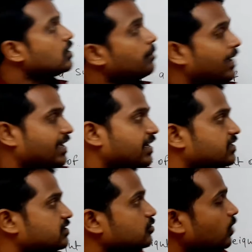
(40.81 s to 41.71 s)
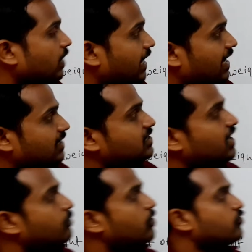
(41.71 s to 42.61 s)
पैकेट्स तो ऐसे
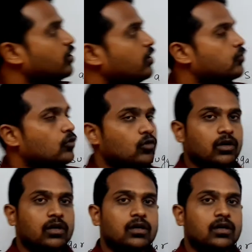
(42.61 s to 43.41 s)
54